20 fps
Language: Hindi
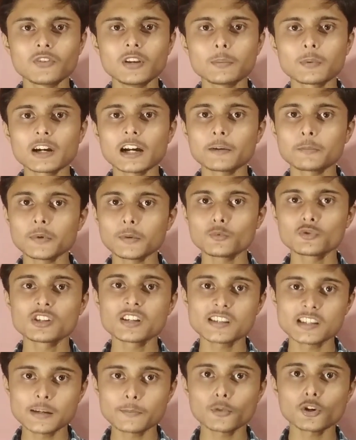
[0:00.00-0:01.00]
फ्लिपकार्ट पे मुझे
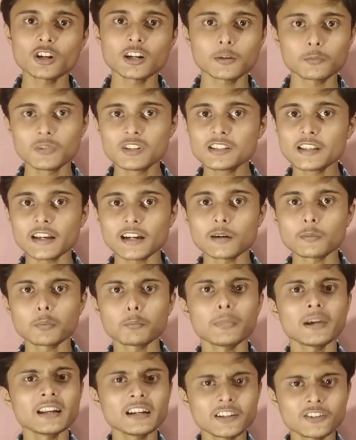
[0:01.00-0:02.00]
सेम प्रोडक्ट मिल जाएगा
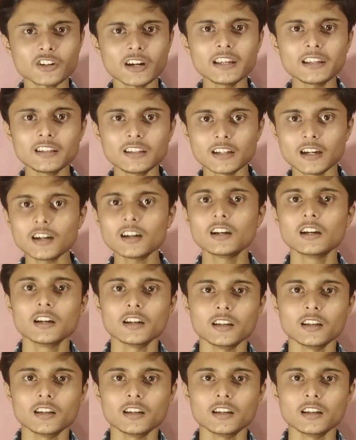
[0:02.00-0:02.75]
मैंने ट्राई किया